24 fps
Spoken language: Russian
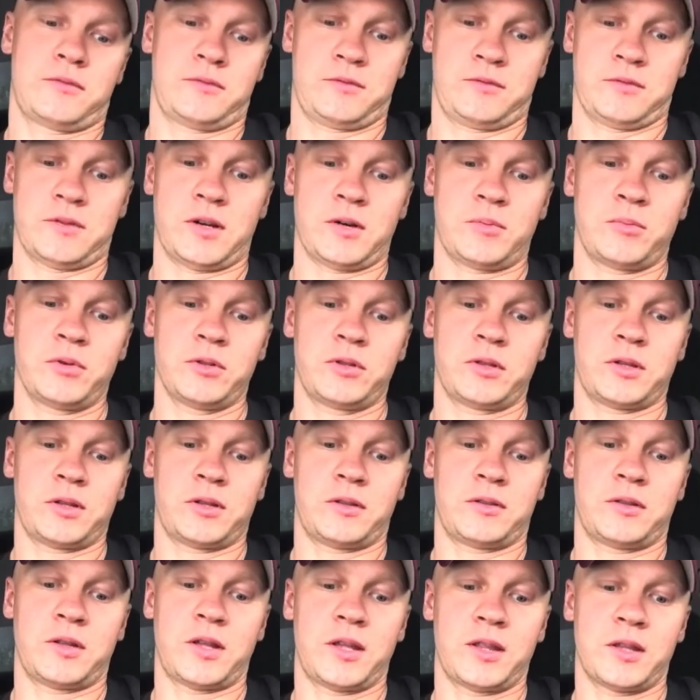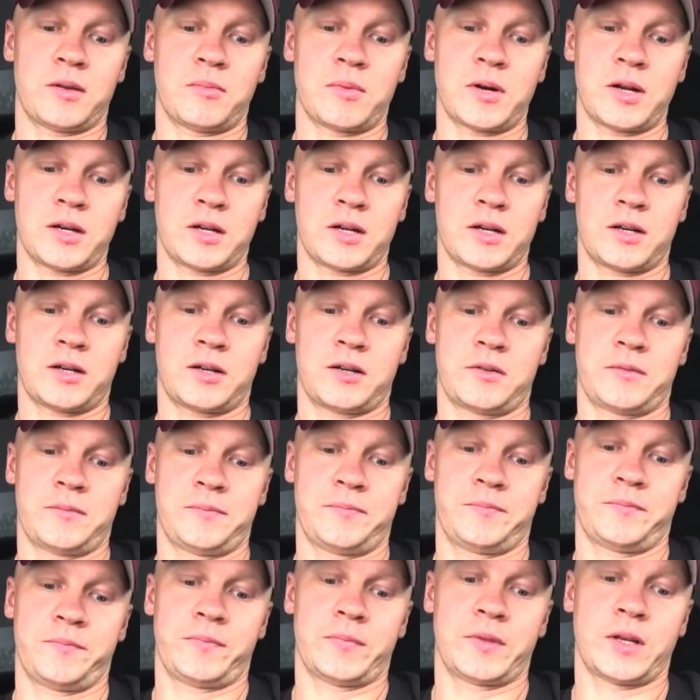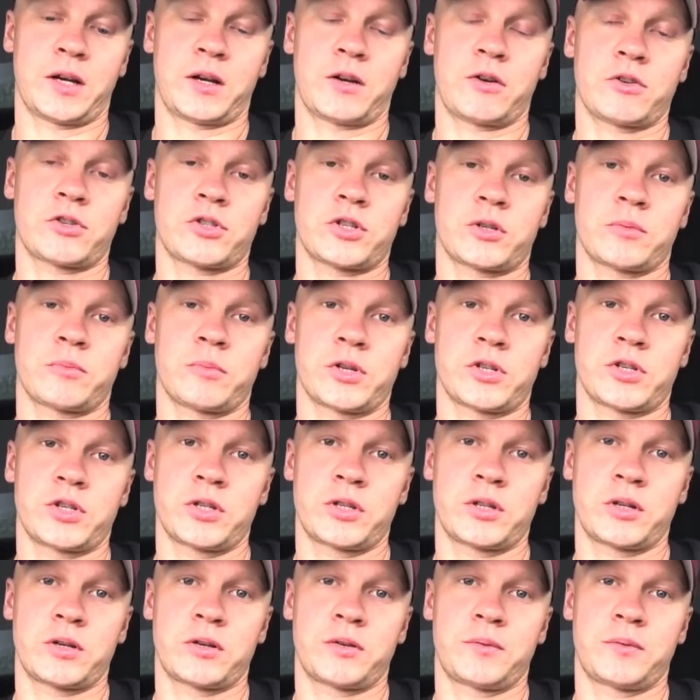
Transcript: работа на иномарках, на хороших машинах.